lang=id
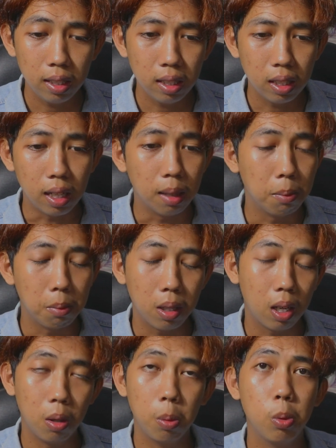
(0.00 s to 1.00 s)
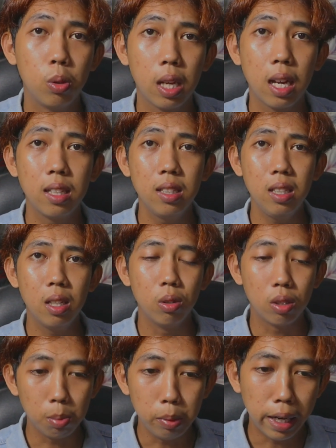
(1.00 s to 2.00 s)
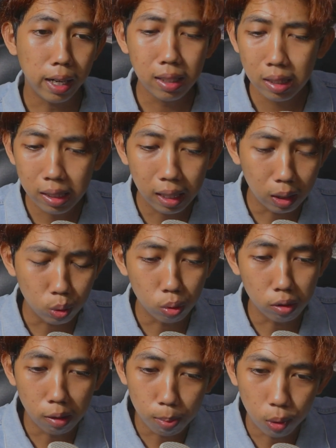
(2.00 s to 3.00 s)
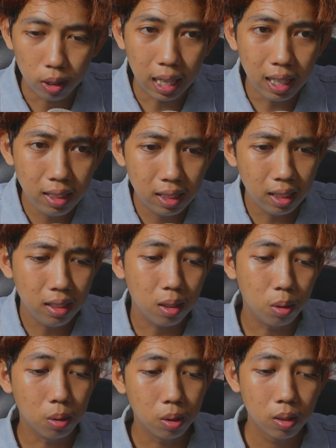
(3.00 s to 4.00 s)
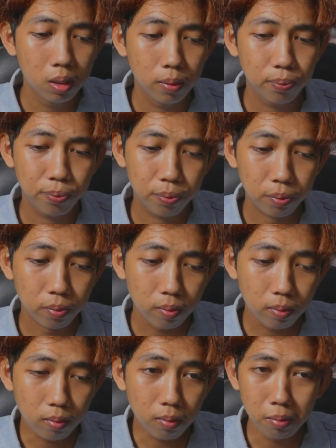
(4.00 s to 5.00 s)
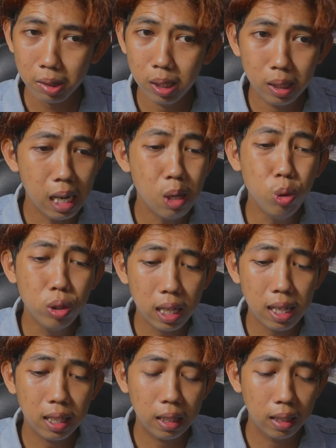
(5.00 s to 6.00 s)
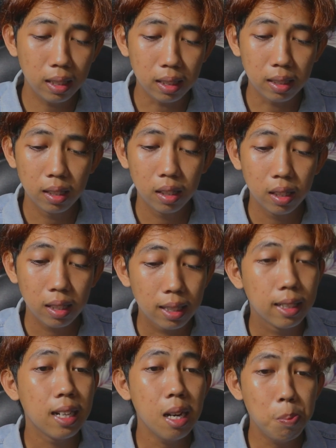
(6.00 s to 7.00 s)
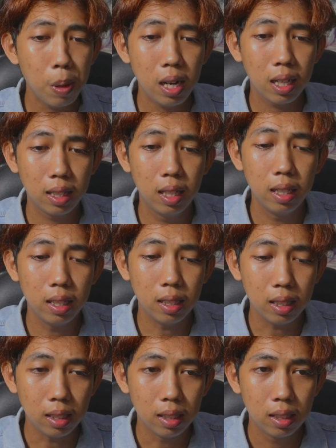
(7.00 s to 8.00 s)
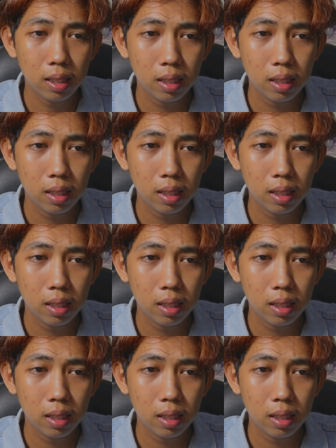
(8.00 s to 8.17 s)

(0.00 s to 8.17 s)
ya kalau menurut saya sih nggak usah bilang tinggal langsung telepon aja gitu Gak usah kata Nick Kenapa kata Lily